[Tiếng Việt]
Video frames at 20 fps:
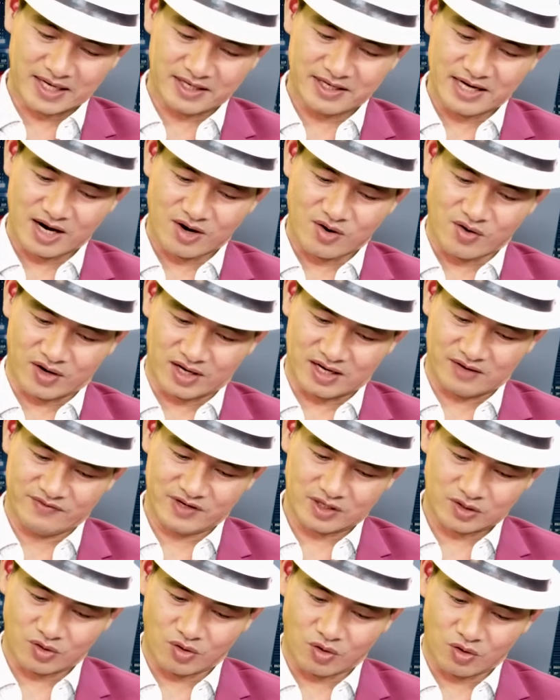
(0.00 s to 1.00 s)
bạn đang hỏi là
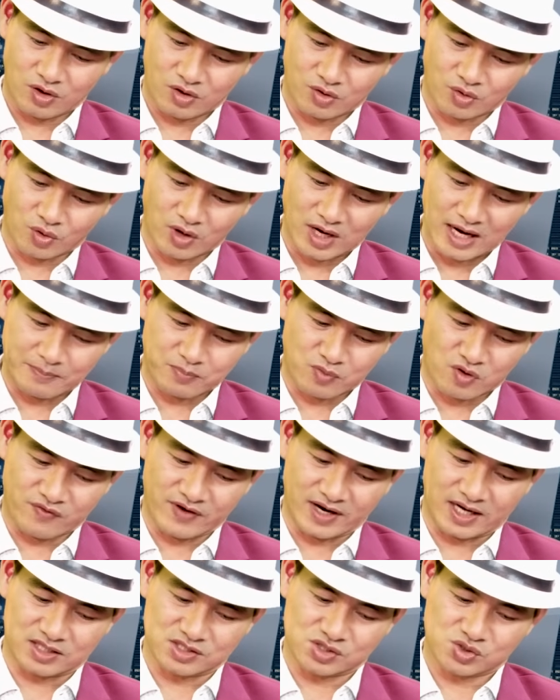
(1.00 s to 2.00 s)
việc nói, nói lắp có
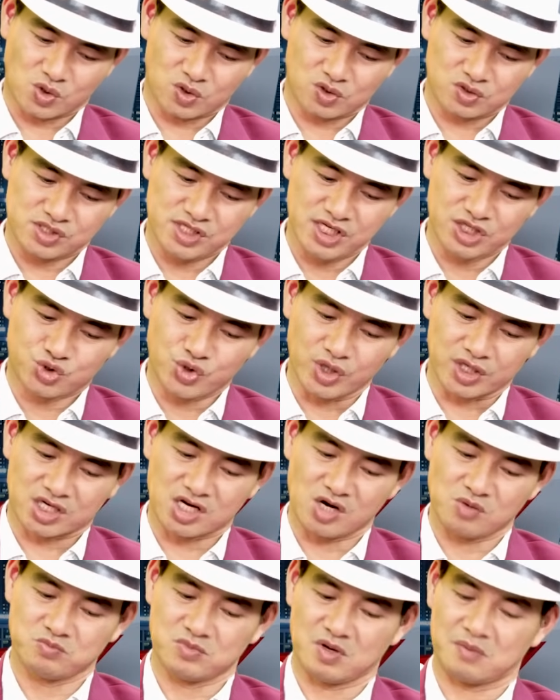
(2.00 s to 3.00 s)
phải là do di truyền
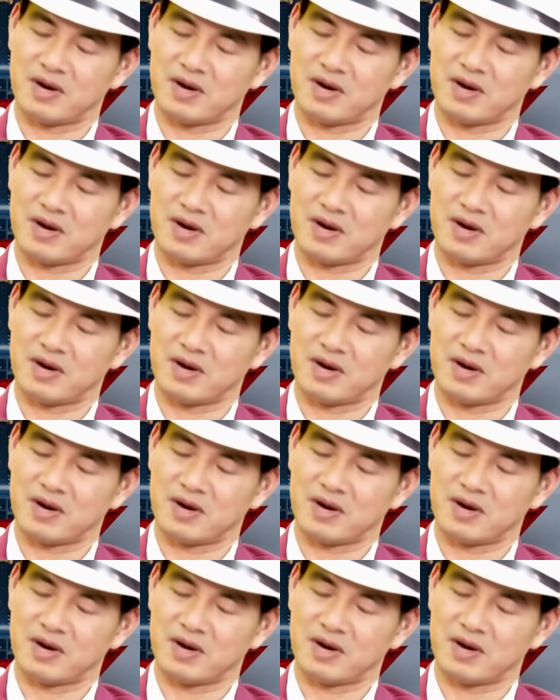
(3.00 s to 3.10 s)
không